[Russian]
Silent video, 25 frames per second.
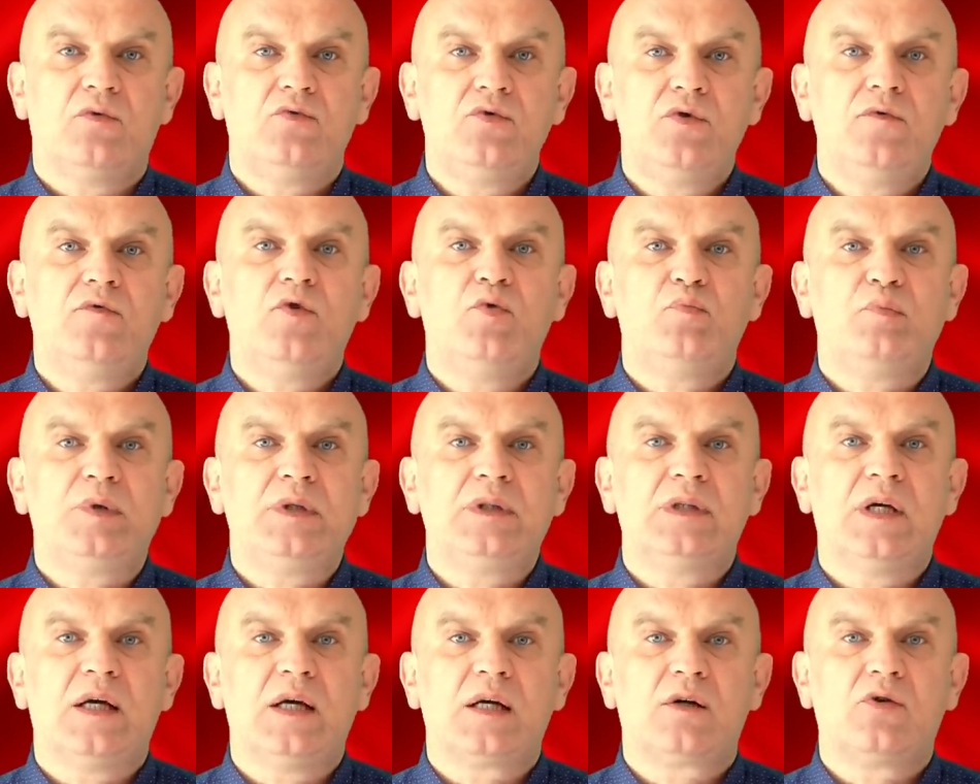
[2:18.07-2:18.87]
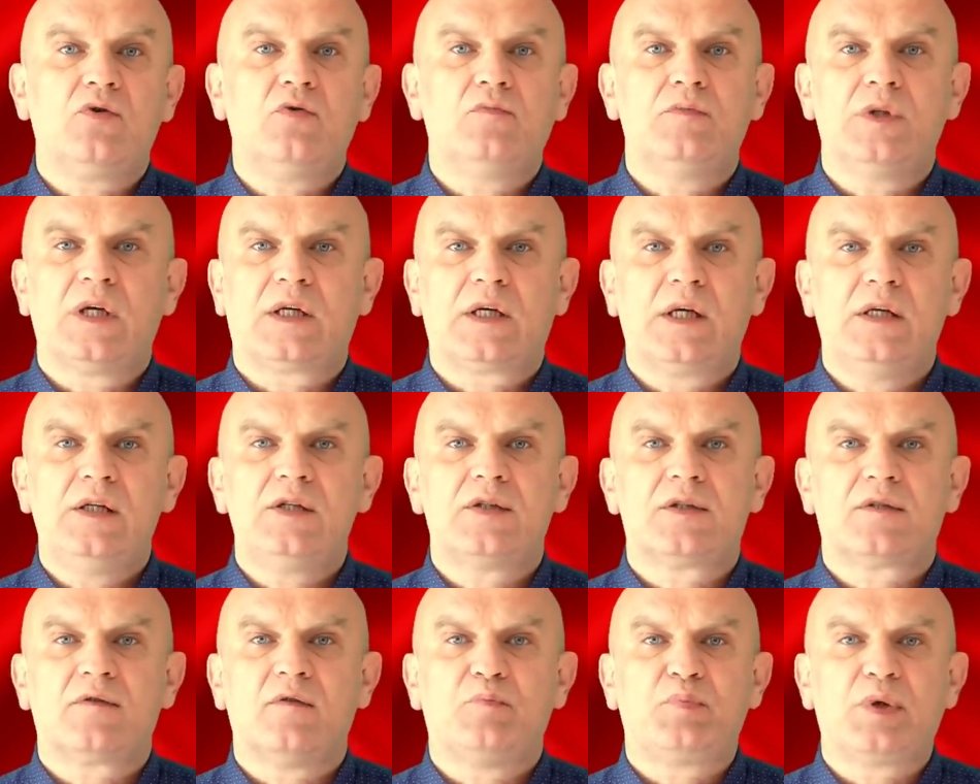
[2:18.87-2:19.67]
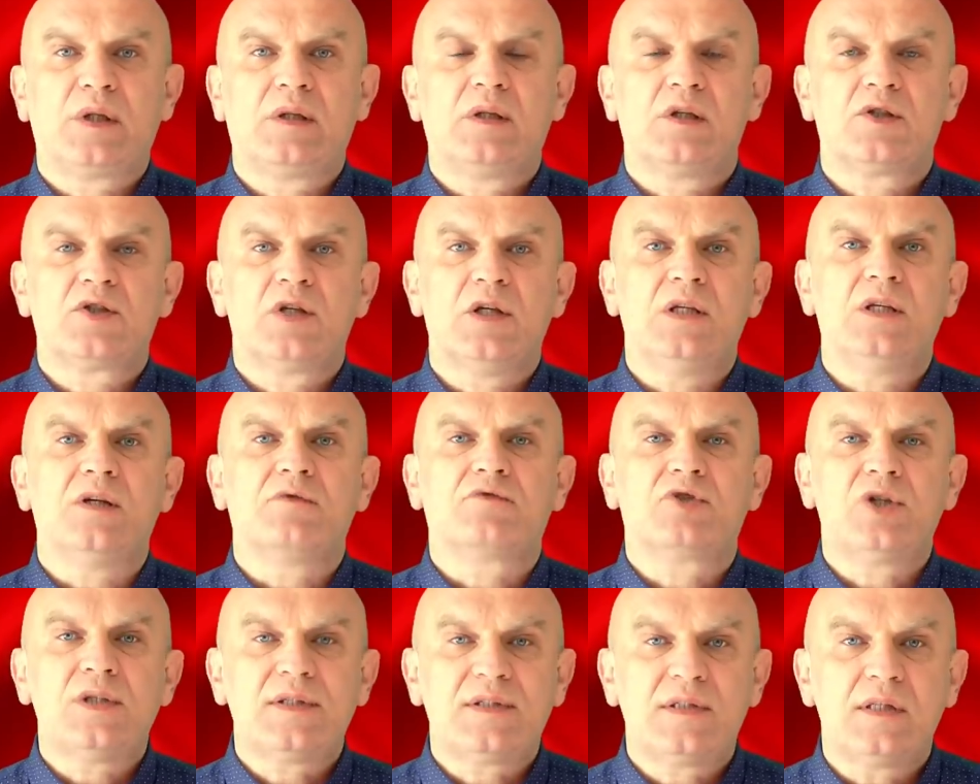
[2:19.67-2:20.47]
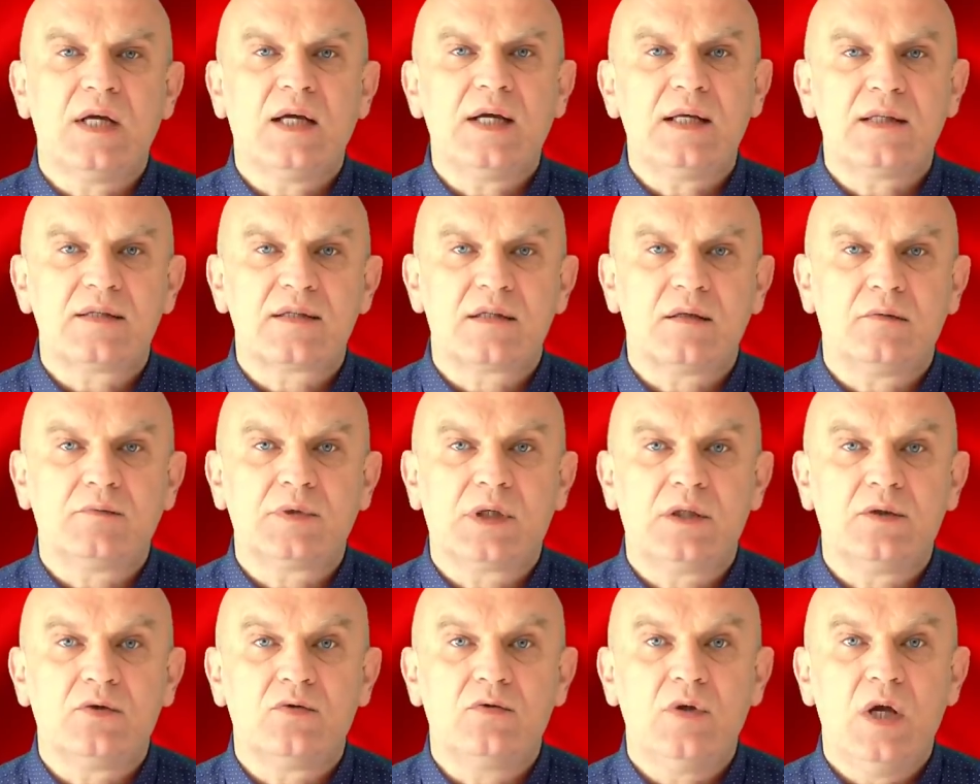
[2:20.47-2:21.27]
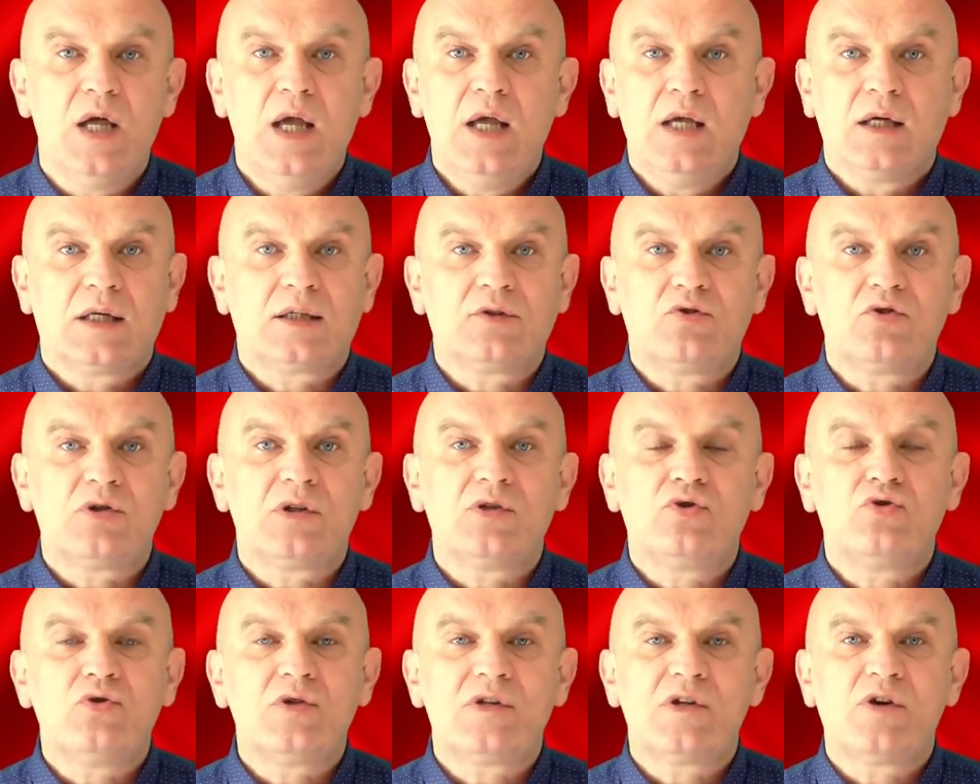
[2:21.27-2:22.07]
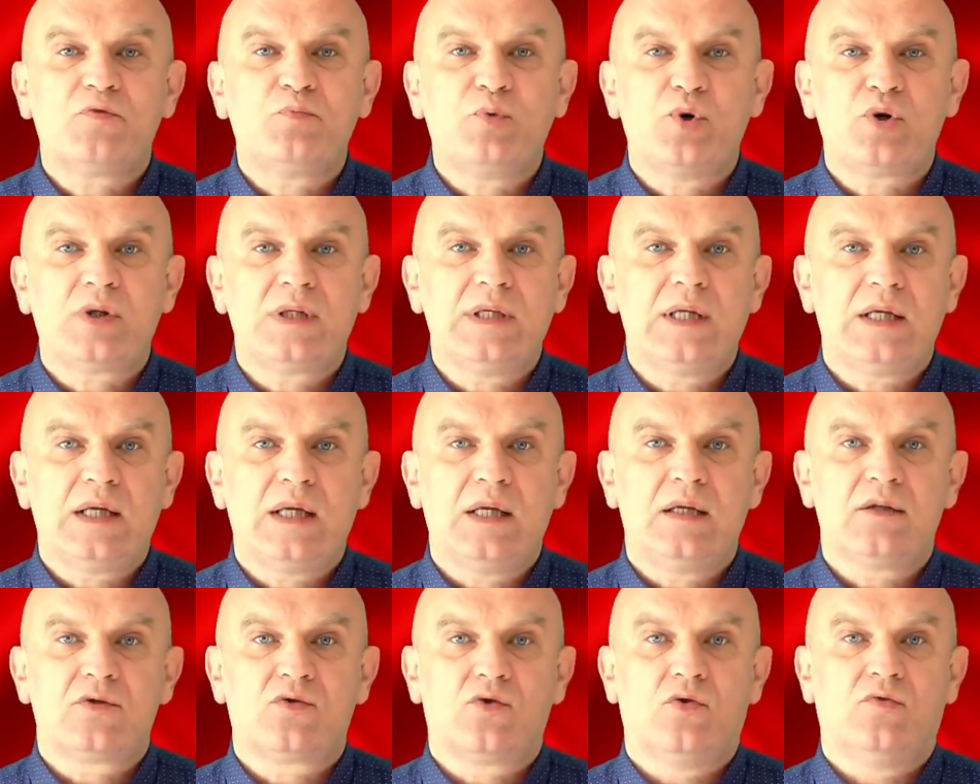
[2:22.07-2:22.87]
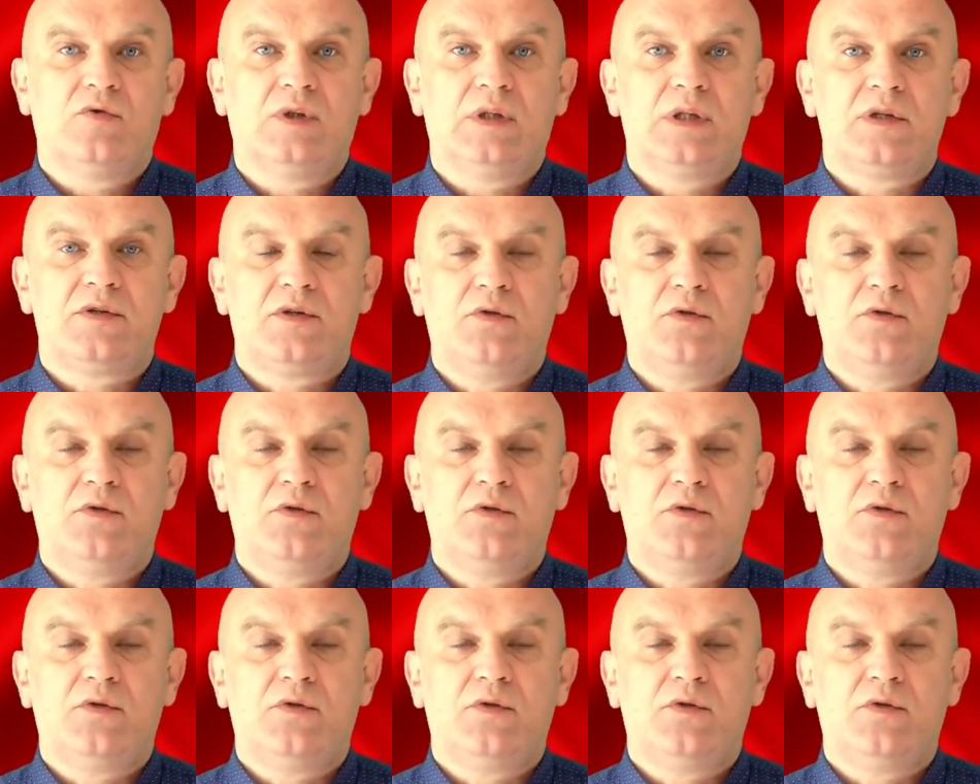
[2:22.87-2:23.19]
У него было огромное количество предложений в 2016 году, которые до сих пор не реализованы.